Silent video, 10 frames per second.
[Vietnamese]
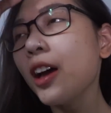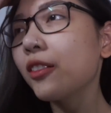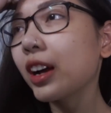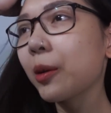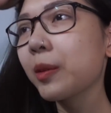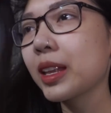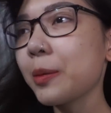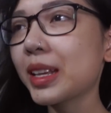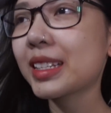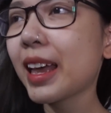Và ngày hôm nay thì
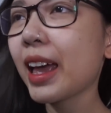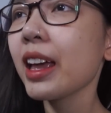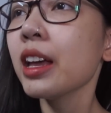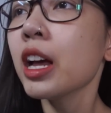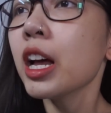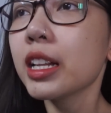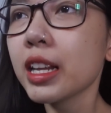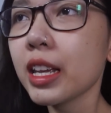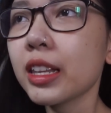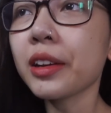mình sẽ
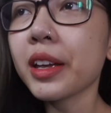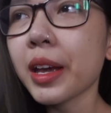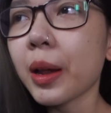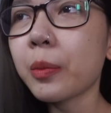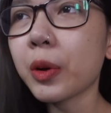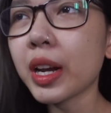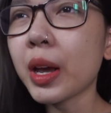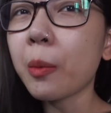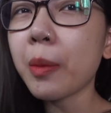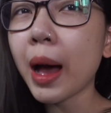đi thực hiện một
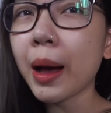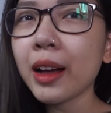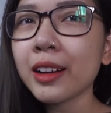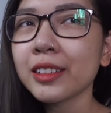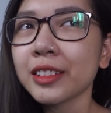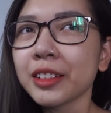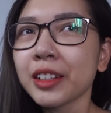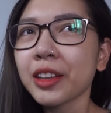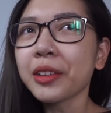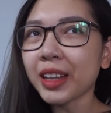điều mà
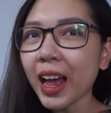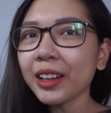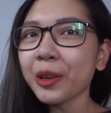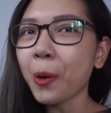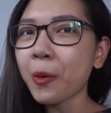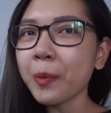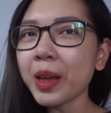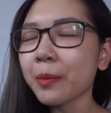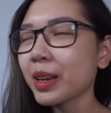thử thách đối với mình.